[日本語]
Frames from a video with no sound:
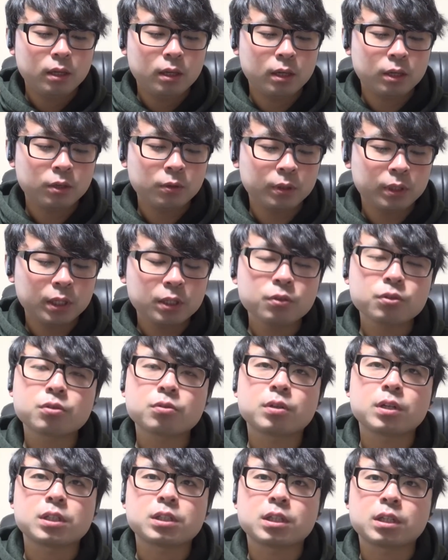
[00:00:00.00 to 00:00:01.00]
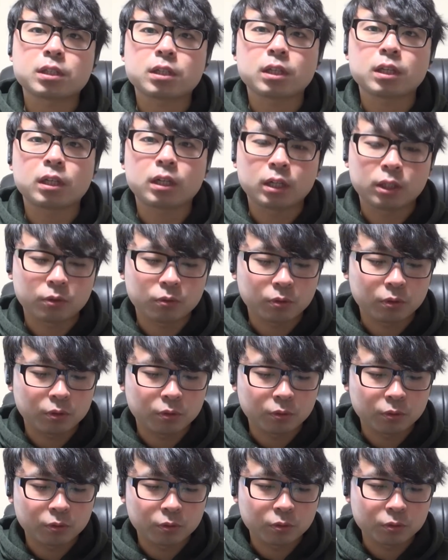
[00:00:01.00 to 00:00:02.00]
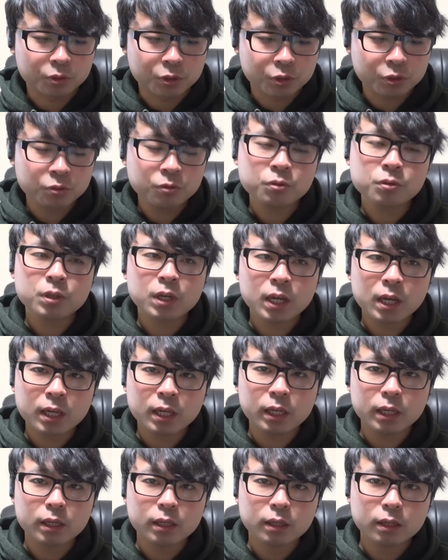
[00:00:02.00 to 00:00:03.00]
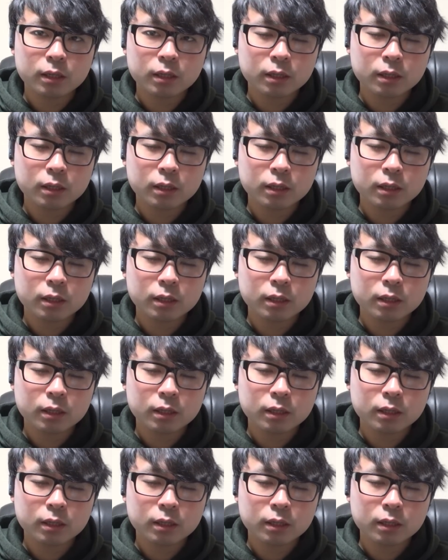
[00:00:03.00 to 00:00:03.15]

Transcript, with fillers: えー、今日は何を紹介していきたいかというと、周回、